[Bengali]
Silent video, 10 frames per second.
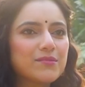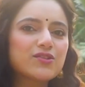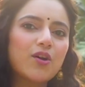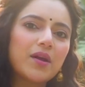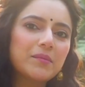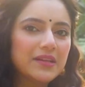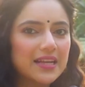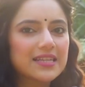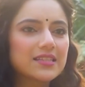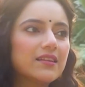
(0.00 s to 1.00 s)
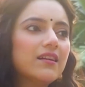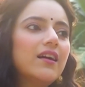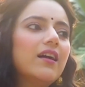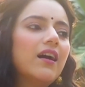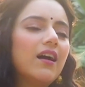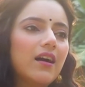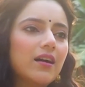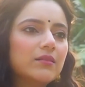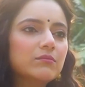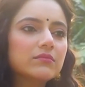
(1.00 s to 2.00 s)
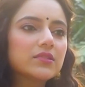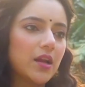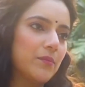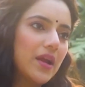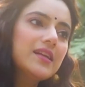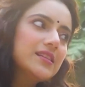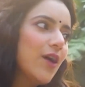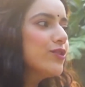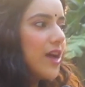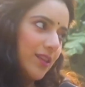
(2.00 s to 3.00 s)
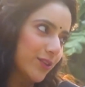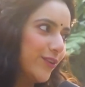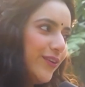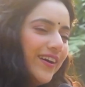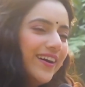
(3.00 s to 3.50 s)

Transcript: আমরা সবাই মিলে একটা সারপ্রাইজ নাও জানতো